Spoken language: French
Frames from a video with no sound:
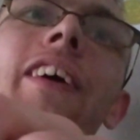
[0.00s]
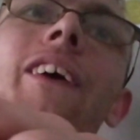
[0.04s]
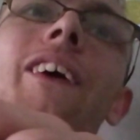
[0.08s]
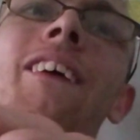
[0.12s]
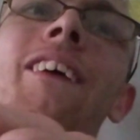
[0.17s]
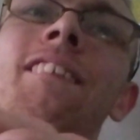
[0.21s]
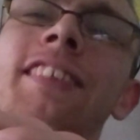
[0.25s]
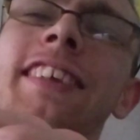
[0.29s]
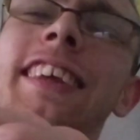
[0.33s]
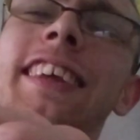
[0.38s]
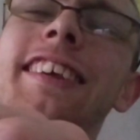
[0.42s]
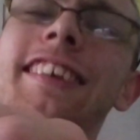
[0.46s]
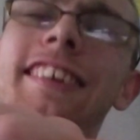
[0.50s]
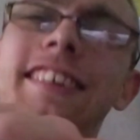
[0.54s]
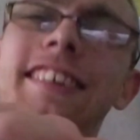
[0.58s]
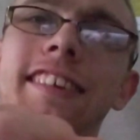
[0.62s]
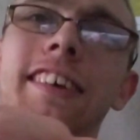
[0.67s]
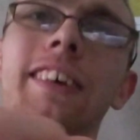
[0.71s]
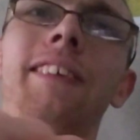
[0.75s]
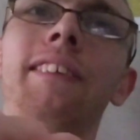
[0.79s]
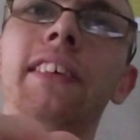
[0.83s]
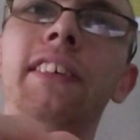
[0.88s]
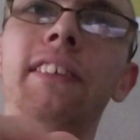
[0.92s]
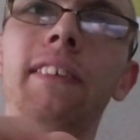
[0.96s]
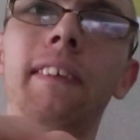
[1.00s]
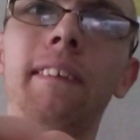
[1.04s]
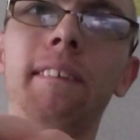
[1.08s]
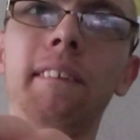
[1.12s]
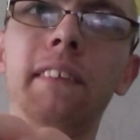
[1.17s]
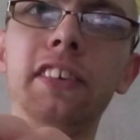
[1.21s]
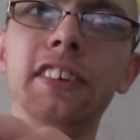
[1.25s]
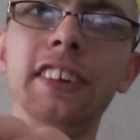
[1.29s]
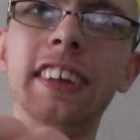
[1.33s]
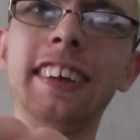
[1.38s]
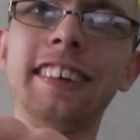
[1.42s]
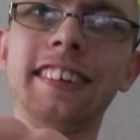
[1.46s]
on on
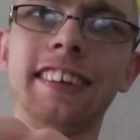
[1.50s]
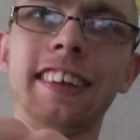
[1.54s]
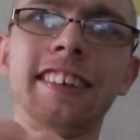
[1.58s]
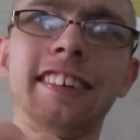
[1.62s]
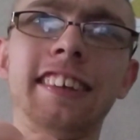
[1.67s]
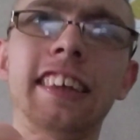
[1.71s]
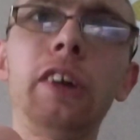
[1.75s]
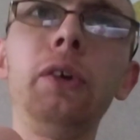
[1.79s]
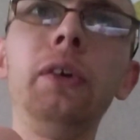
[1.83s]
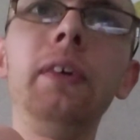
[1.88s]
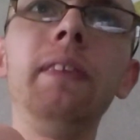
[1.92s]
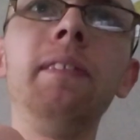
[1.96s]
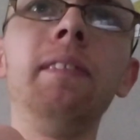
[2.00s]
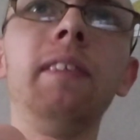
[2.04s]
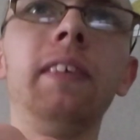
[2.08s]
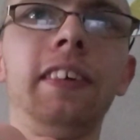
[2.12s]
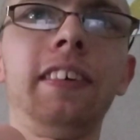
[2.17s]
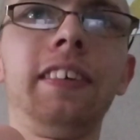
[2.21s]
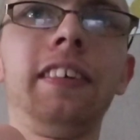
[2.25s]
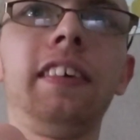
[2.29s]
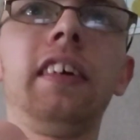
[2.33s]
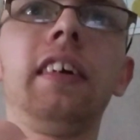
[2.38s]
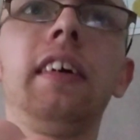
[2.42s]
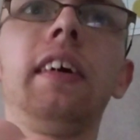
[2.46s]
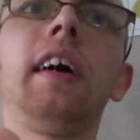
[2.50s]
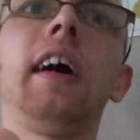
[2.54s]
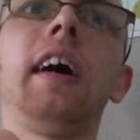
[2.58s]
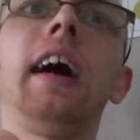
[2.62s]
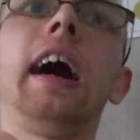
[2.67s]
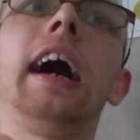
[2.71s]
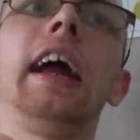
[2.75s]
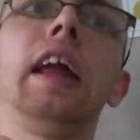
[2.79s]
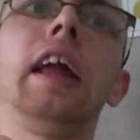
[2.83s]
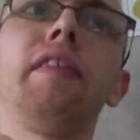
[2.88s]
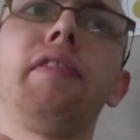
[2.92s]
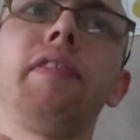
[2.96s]
me dit que ça s'allume
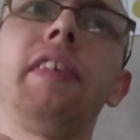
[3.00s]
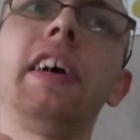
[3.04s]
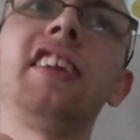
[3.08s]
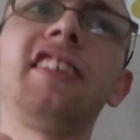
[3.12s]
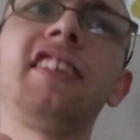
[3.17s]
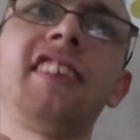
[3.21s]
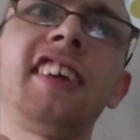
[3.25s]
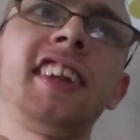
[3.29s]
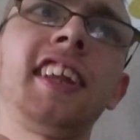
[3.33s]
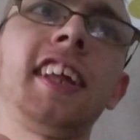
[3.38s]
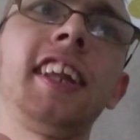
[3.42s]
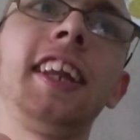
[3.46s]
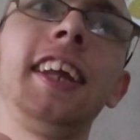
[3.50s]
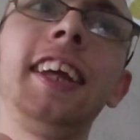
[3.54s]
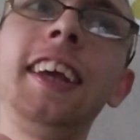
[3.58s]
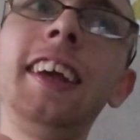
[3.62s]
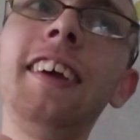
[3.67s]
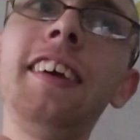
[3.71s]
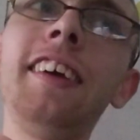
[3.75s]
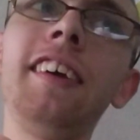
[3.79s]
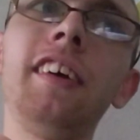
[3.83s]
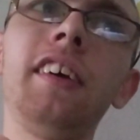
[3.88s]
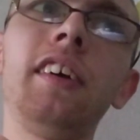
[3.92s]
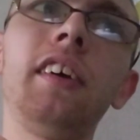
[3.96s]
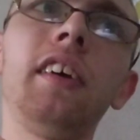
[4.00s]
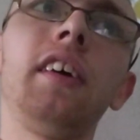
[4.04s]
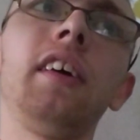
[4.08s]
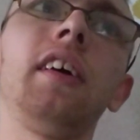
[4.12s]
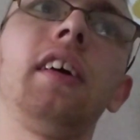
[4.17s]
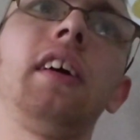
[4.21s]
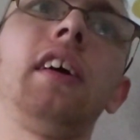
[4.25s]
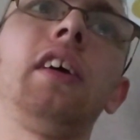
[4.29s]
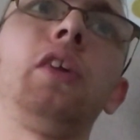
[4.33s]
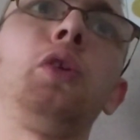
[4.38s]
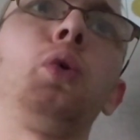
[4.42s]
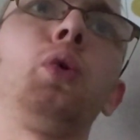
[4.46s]
à la fin de cette année,
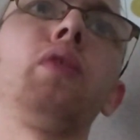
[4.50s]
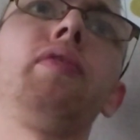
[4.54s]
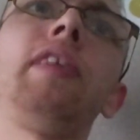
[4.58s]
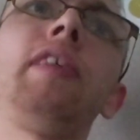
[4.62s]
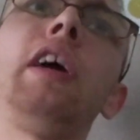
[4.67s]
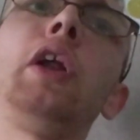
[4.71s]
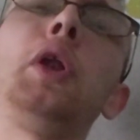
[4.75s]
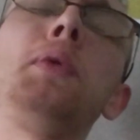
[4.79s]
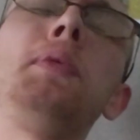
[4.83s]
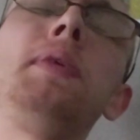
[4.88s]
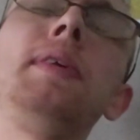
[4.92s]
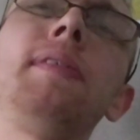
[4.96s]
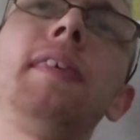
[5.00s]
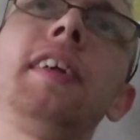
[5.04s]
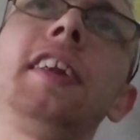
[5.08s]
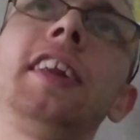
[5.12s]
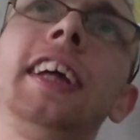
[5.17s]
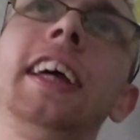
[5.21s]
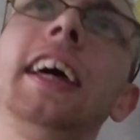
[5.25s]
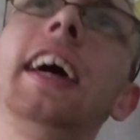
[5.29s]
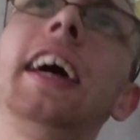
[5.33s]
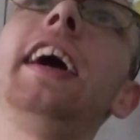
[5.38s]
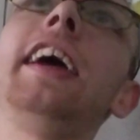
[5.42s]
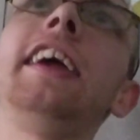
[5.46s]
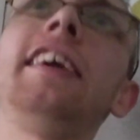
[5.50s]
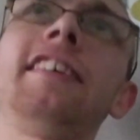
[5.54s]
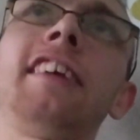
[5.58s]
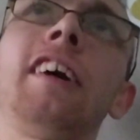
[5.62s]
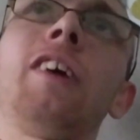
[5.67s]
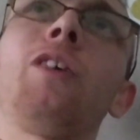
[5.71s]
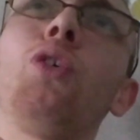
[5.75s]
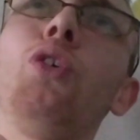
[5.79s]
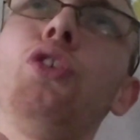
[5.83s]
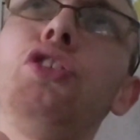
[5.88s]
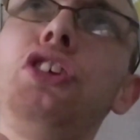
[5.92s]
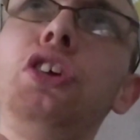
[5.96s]
donc fin 2021, et ça
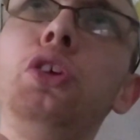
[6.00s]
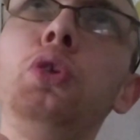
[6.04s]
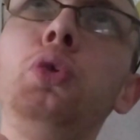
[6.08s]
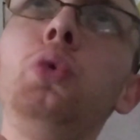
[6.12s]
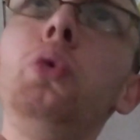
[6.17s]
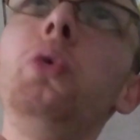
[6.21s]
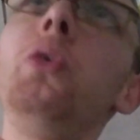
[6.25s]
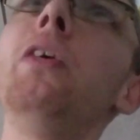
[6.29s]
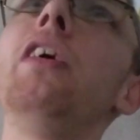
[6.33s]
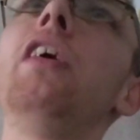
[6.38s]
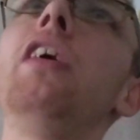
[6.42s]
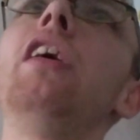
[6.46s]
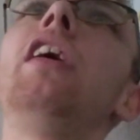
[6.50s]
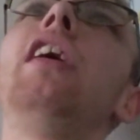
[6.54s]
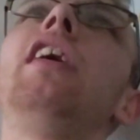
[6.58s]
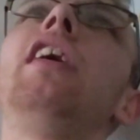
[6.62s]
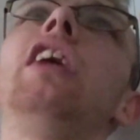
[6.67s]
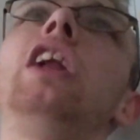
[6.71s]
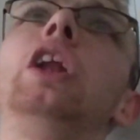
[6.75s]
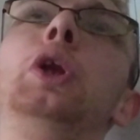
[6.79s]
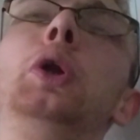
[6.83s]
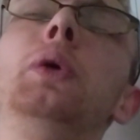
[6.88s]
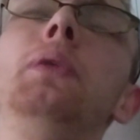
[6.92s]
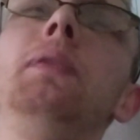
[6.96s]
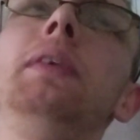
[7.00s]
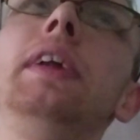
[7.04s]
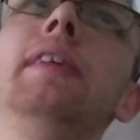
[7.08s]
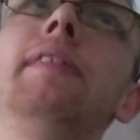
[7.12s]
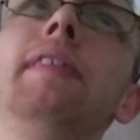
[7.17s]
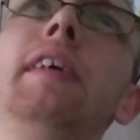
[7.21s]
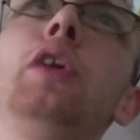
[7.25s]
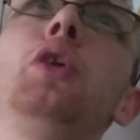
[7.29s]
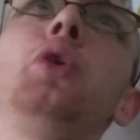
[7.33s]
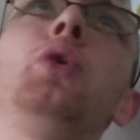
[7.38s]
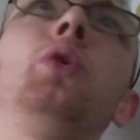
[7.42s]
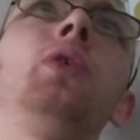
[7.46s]
continue
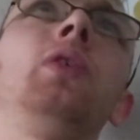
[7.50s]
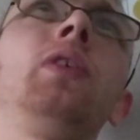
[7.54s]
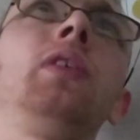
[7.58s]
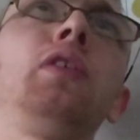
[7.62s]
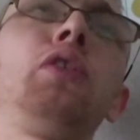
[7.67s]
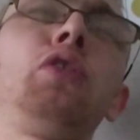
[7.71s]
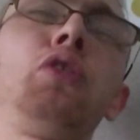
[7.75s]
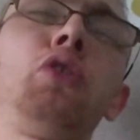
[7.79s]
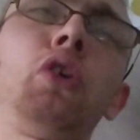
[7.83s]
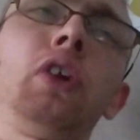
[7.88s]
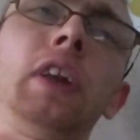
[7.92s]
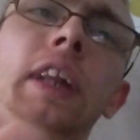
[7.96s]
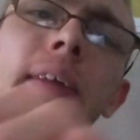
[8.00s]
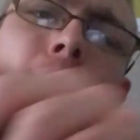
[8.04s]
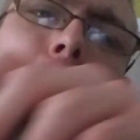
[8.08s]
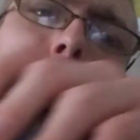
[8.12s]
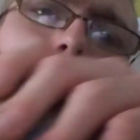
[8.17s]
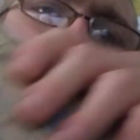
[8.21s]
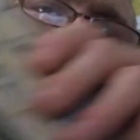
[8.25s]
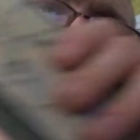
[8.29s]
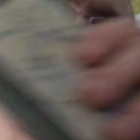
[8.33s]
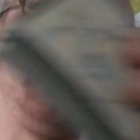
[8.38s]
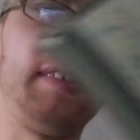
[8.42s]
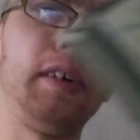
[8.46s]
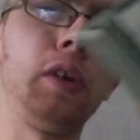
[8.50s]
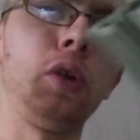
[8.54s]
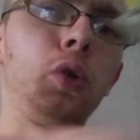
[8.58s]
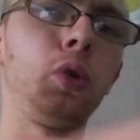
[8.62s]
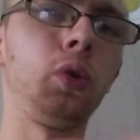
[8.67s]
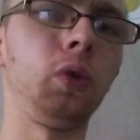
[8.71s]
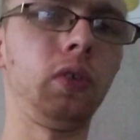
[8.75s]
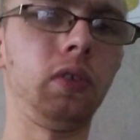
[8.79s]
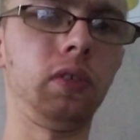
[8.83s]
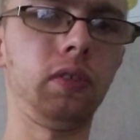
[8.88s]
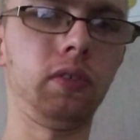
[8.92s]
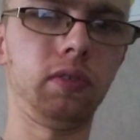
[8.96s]
2022, sur début
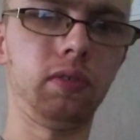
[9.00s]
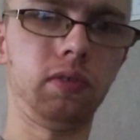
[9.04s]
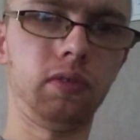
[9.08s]
2022.